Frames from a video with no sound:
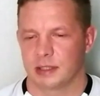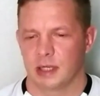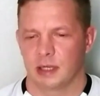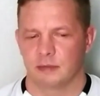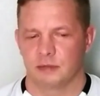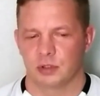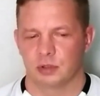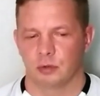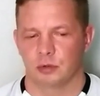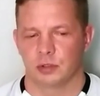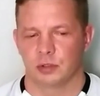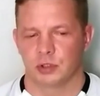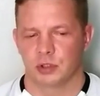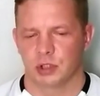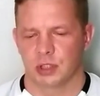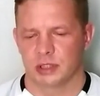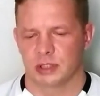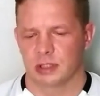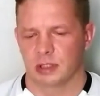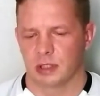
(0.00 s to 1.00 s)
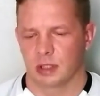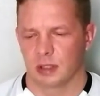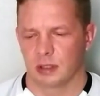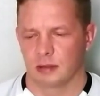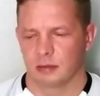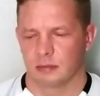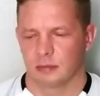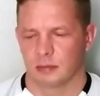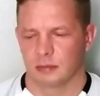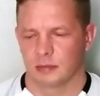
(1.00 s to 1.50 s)
Алексеевич очень часто
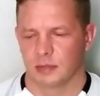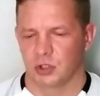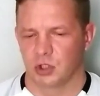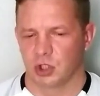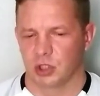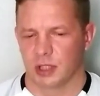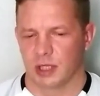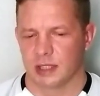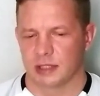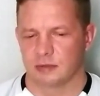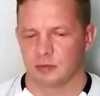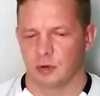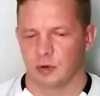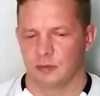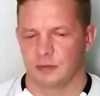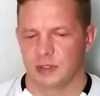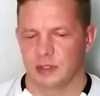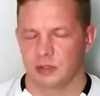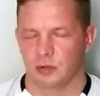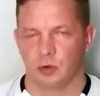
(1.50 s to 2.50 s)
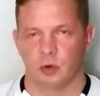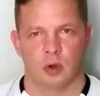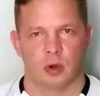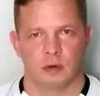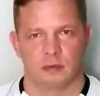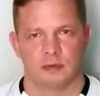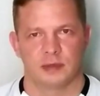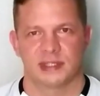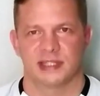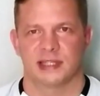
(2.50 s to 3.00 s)
начинает свое видео
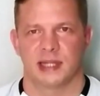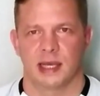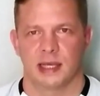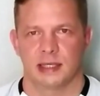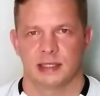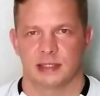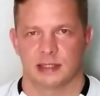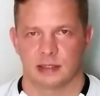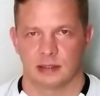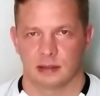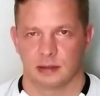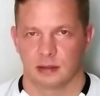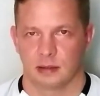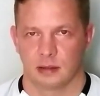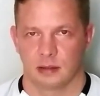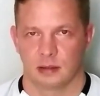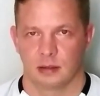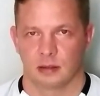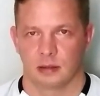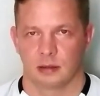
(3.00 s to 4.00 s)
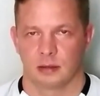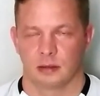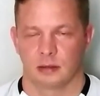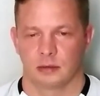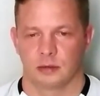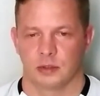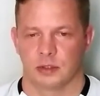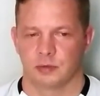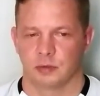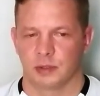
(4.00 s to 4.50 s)
«Вы знаете».
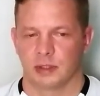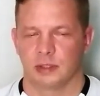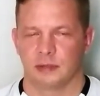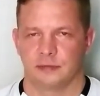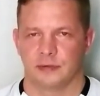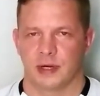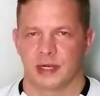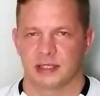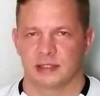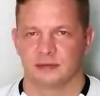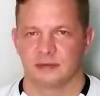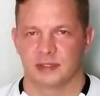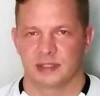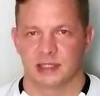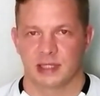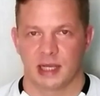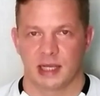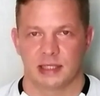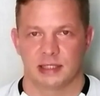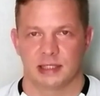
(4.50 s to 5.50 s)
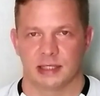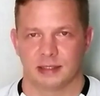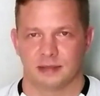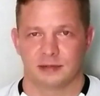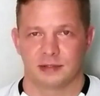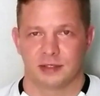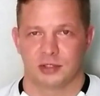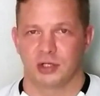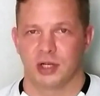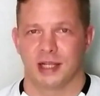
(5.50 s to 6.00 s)
То есть вот эта фраза «Вы знаете»,
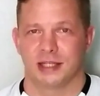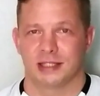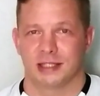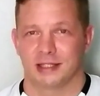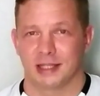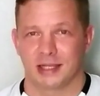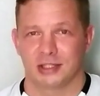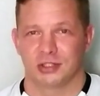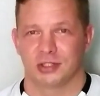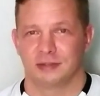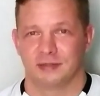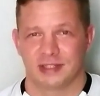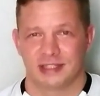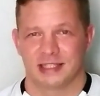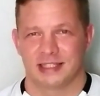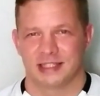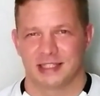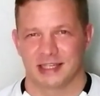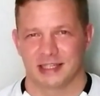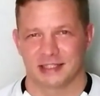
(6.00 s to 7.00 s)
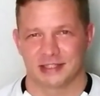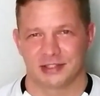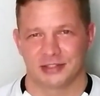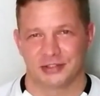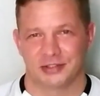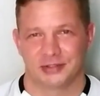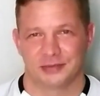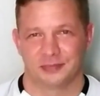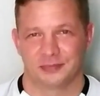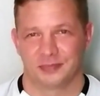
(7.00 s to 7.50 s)
она встречается также и в этих
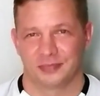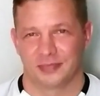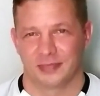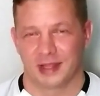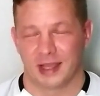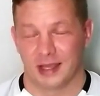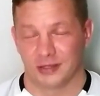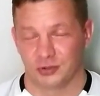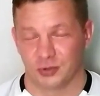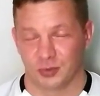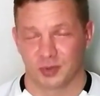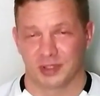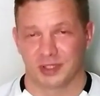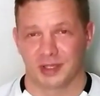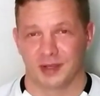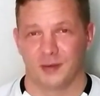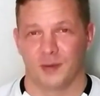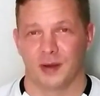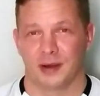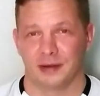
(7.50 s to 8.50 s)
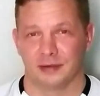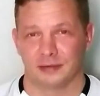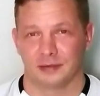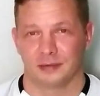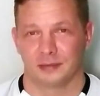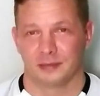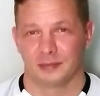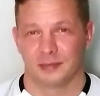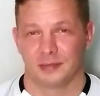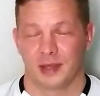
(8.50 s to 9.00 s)
текстах. О чем это говорит?
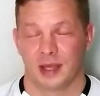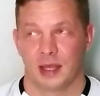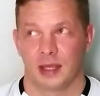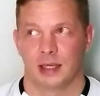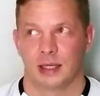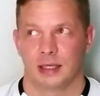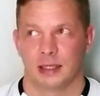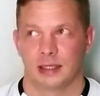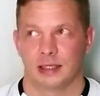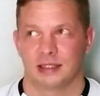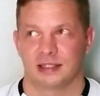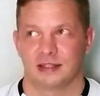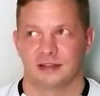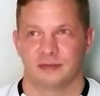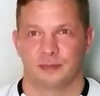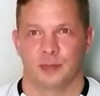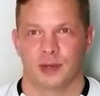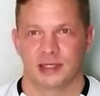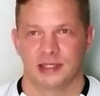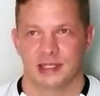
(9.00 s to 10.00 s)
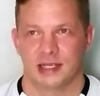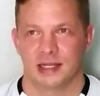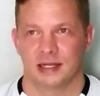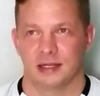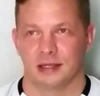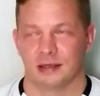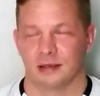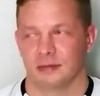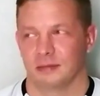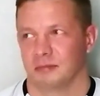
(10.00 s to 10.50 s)

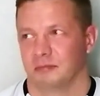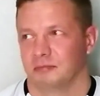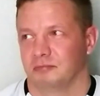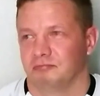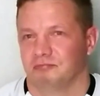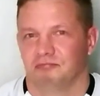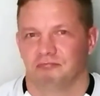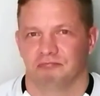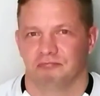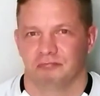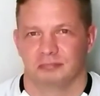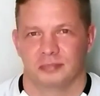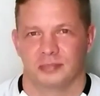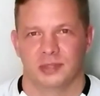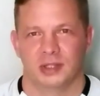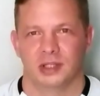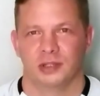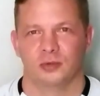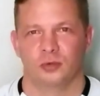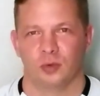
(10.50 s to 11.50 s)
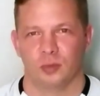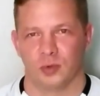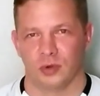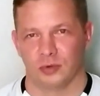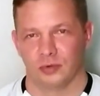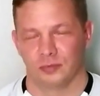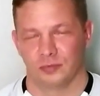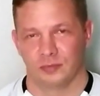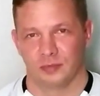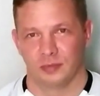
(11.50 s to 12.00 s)
Совпадение? Не думаю.